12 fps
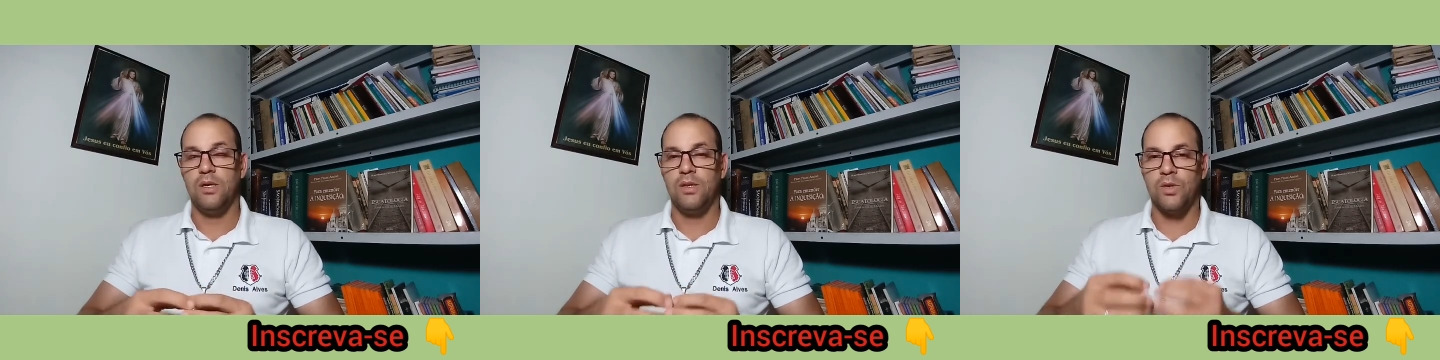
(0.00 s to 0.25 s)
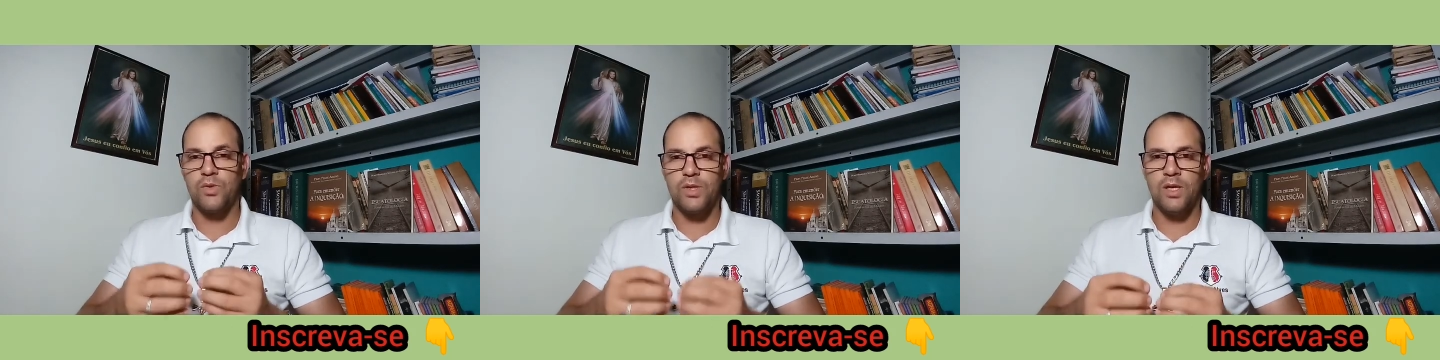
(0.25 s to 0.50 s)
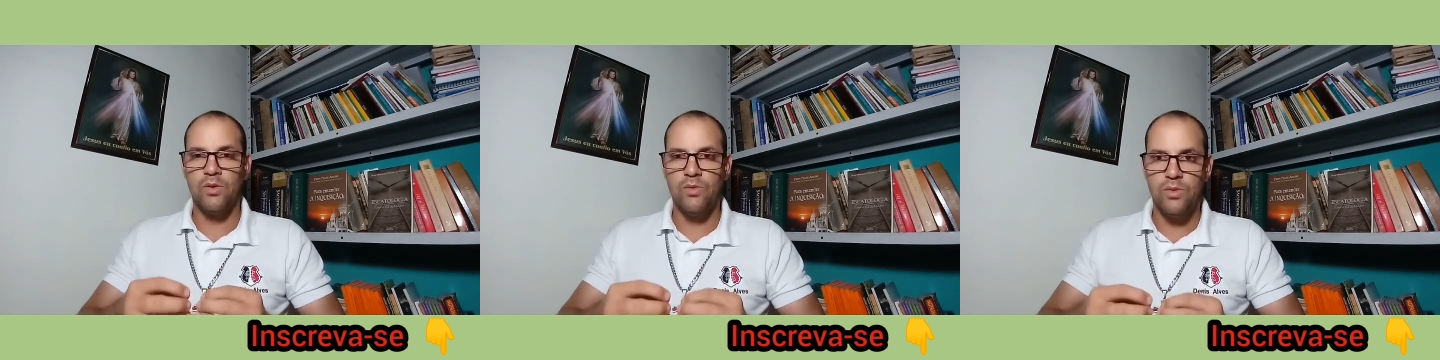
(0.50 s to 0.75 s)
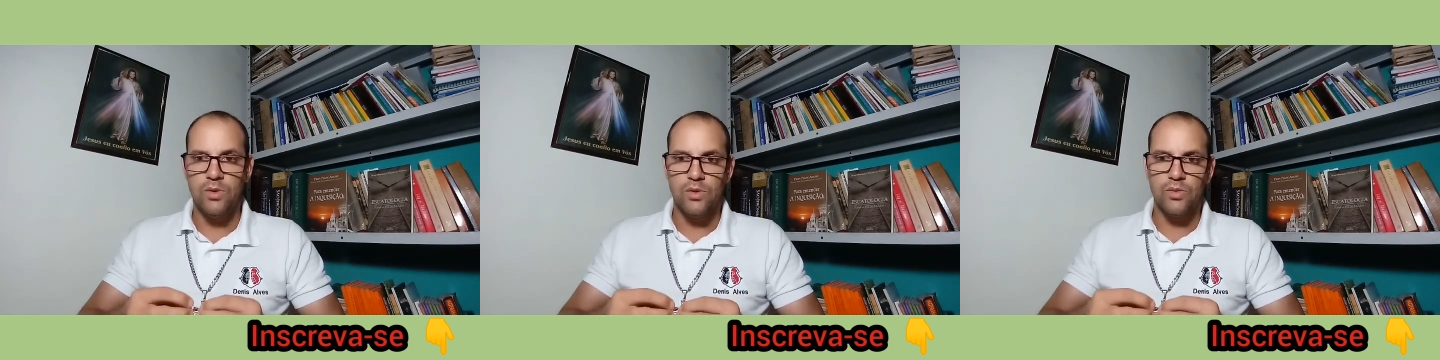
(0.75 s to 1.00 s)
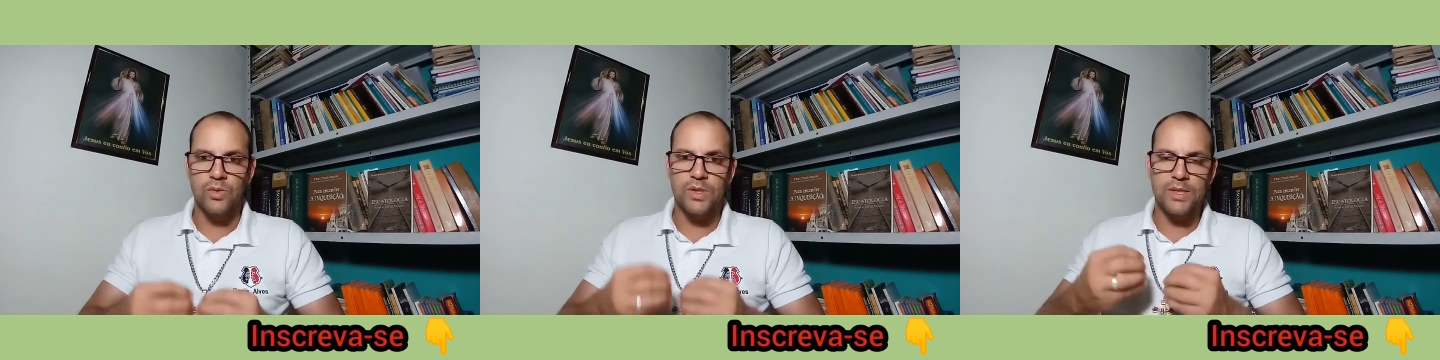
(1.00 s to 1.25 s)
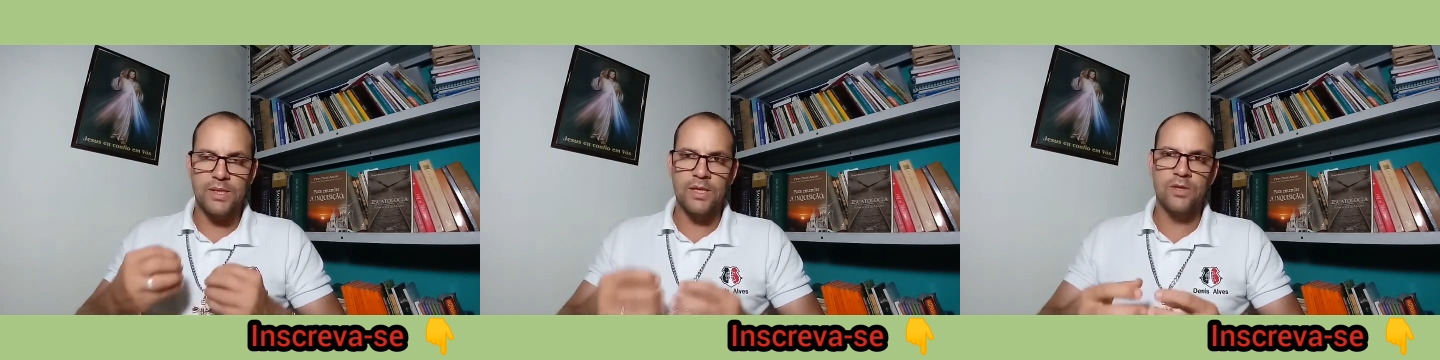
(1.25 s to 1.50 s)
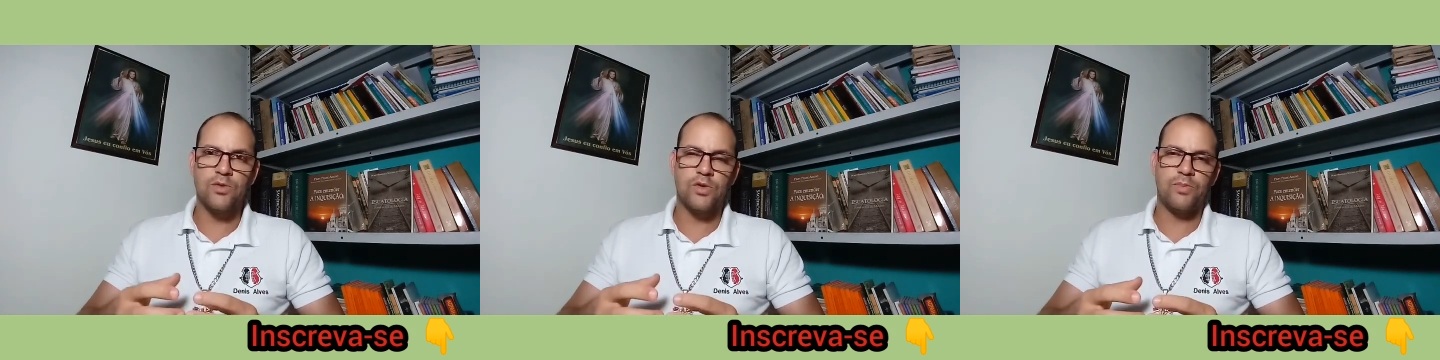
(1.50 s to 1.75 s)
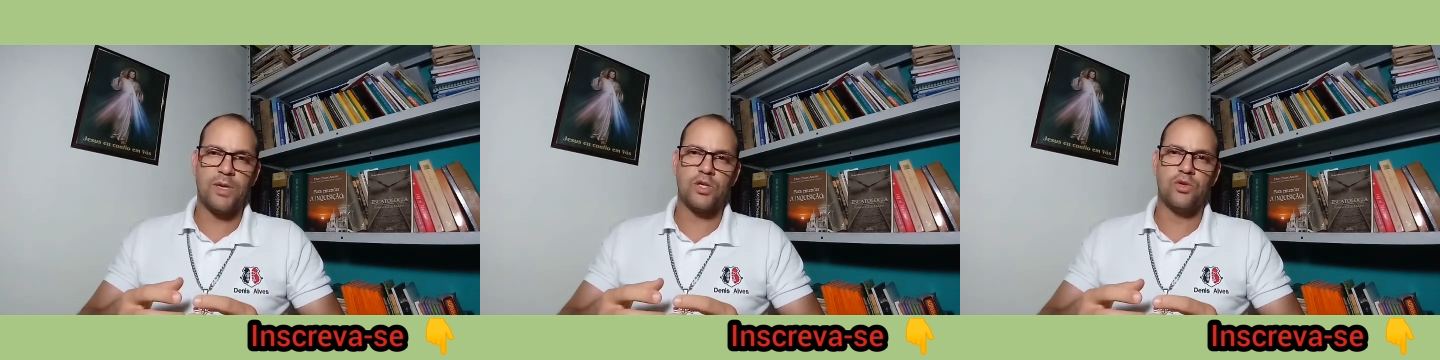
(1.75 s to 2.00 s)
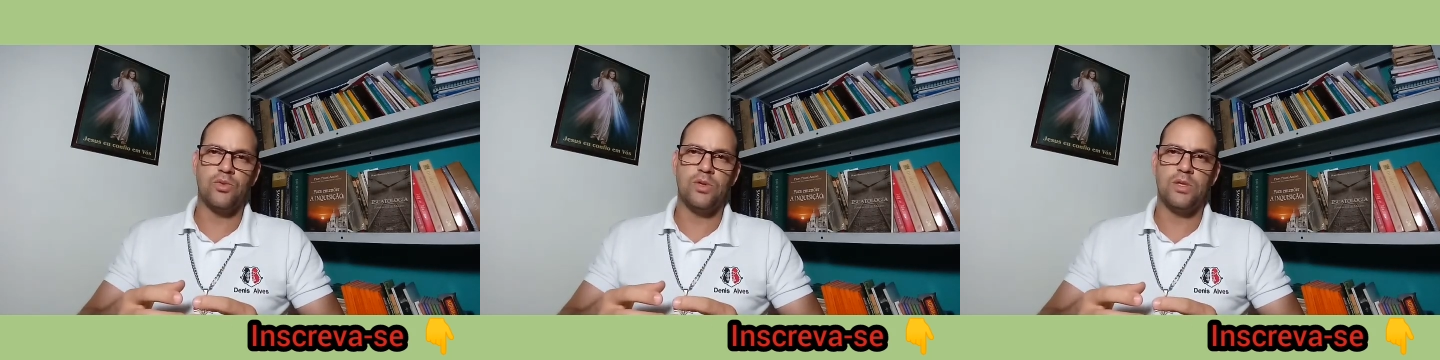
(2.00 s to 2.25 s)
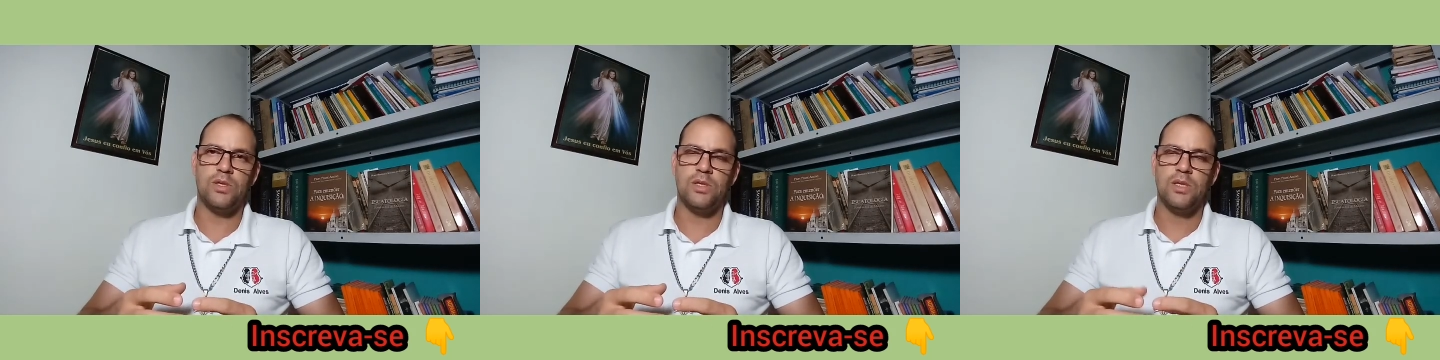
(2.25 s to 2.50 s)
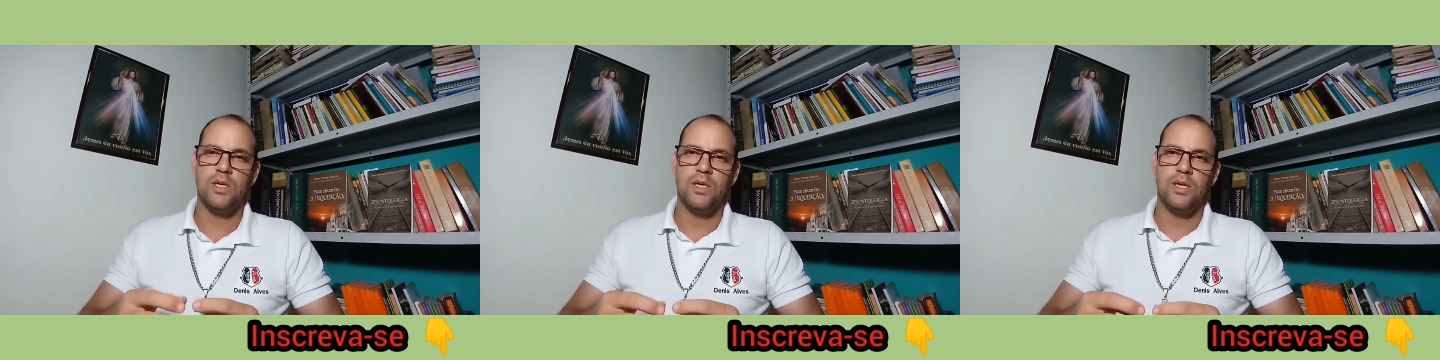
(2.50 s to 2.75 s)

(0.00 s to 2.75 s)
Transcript: não são os santos pastores,